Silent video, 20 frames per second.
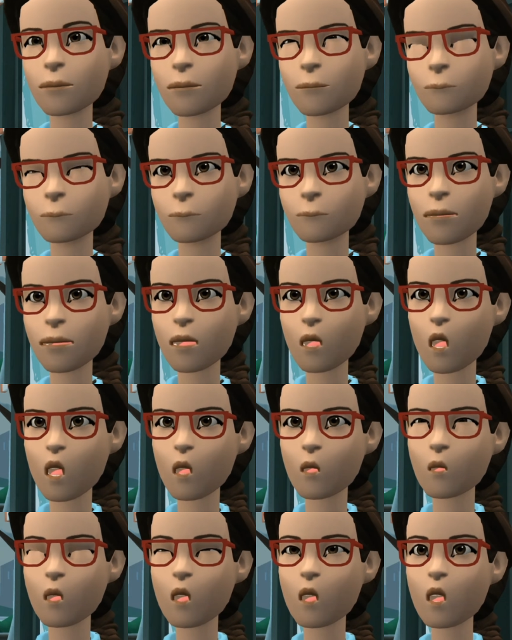انتوا
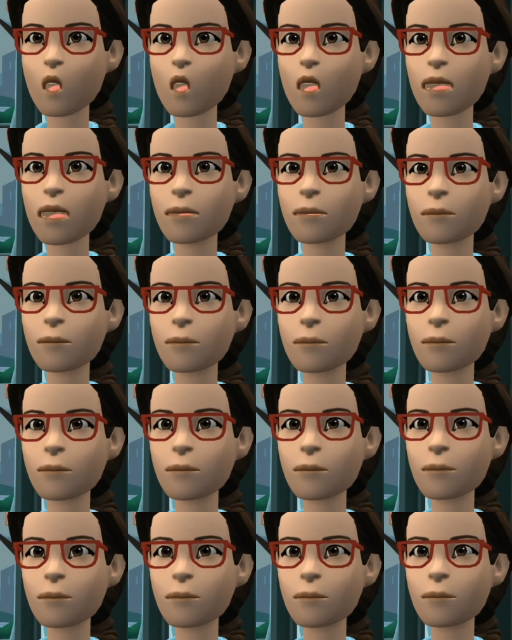قصادكم
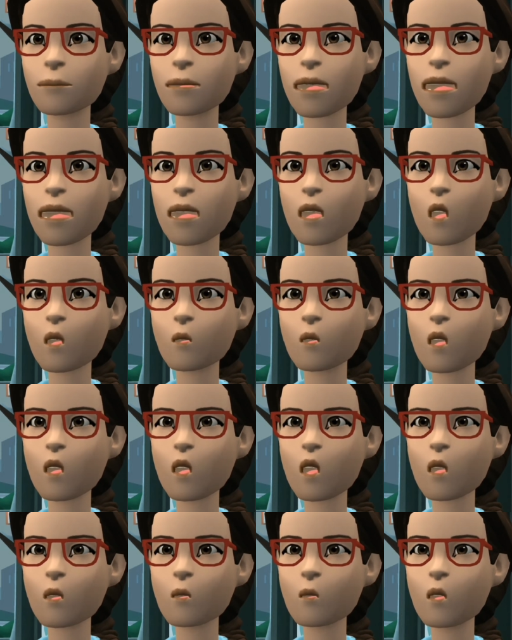وقال لي
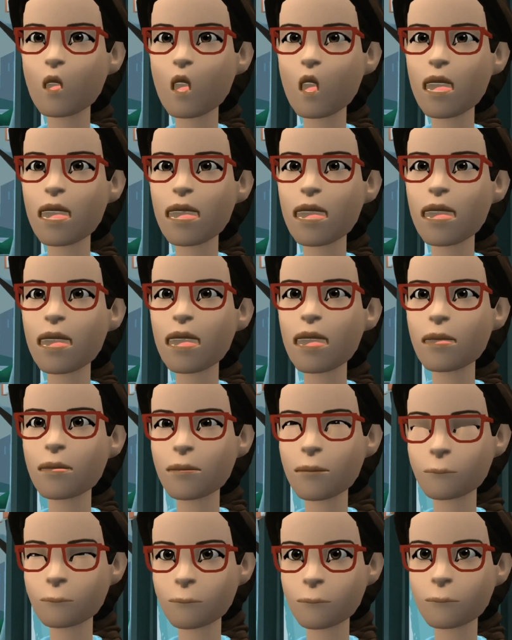وهو مش
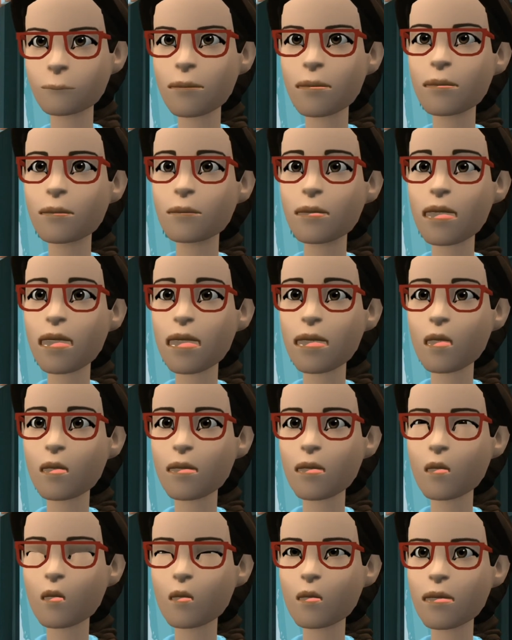يعني مش
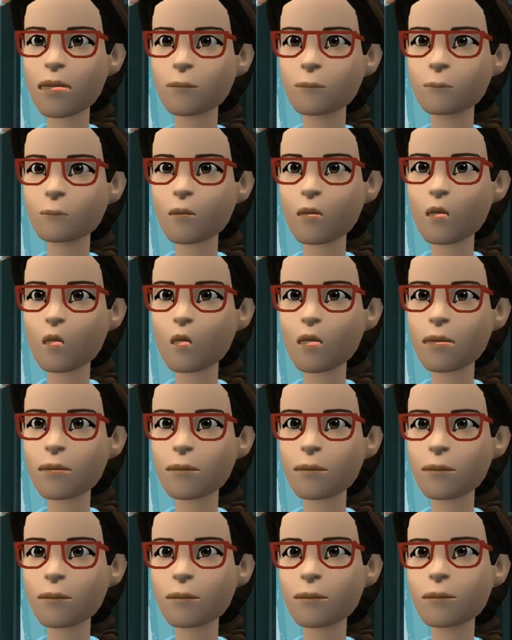مقتنع باللي بيقوله
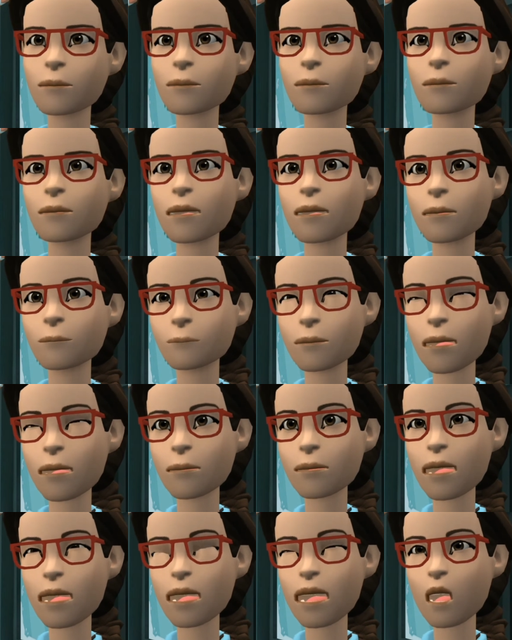ممكن
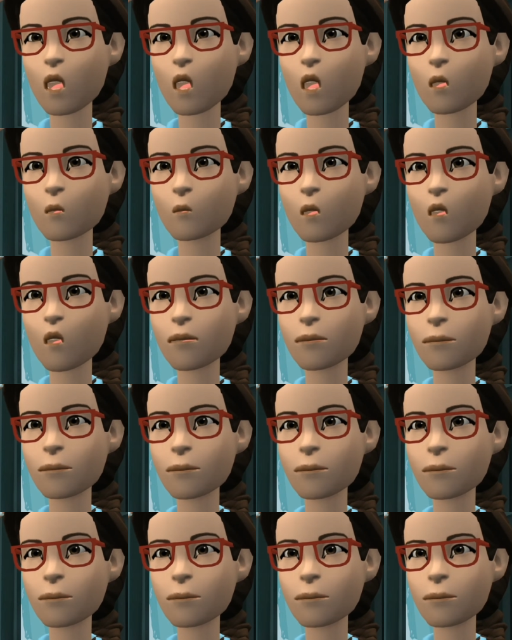انا ادفع النص
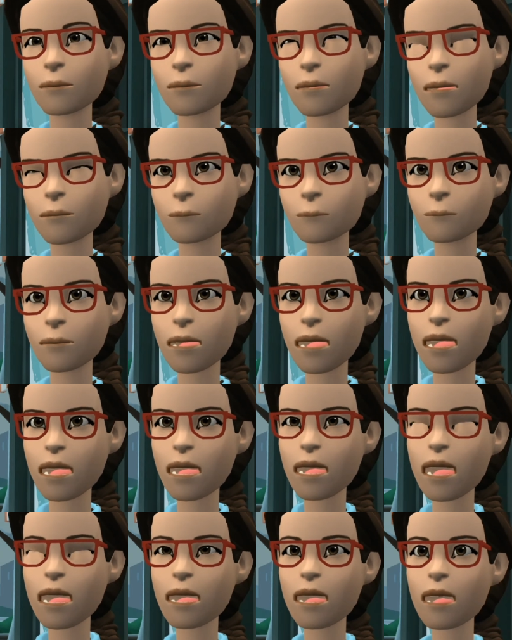ومامتك
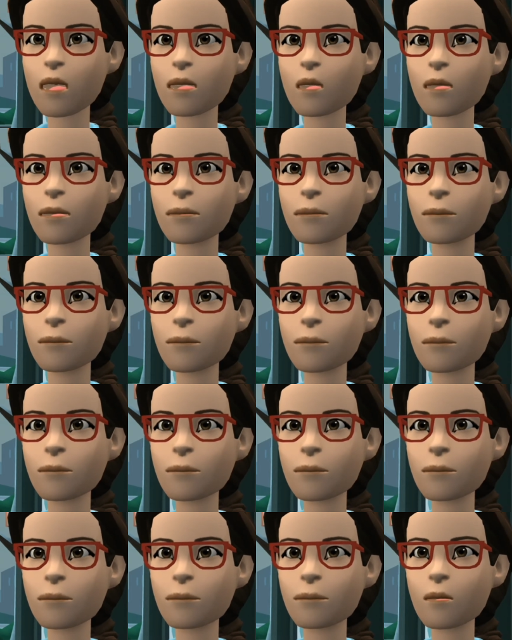تدفع النص
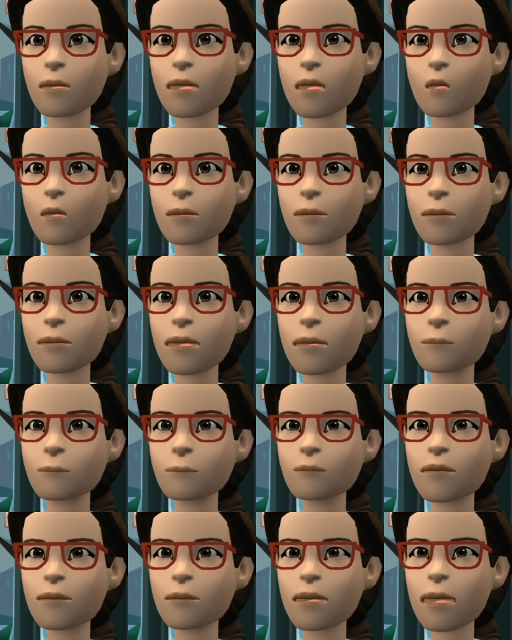شيلوا حق
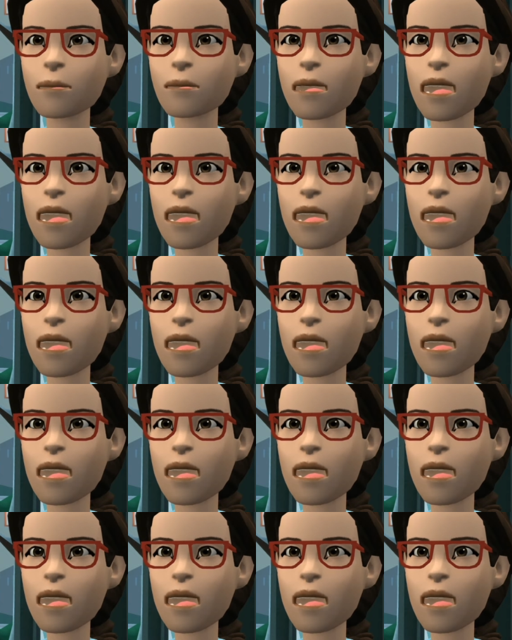جهازكم